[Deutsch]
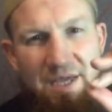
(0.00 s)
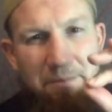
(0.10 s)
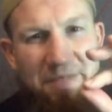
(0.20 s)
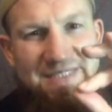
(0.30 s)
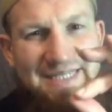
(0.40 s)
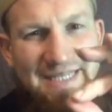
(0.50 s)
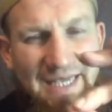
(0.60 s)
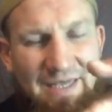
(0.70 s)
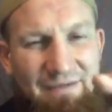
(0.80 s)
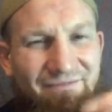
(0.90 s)
Man
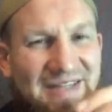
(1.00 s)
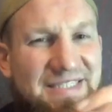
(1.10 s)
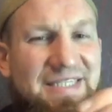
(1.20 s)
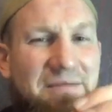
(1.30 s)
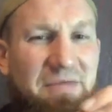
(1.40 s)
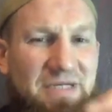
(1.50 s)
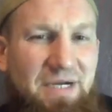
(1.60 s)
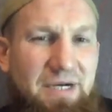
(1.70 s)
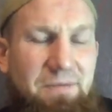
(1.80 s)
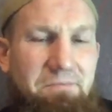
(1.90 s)
sieht, was sieht man
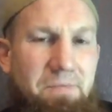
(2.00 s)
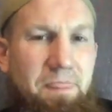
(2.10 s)
daran?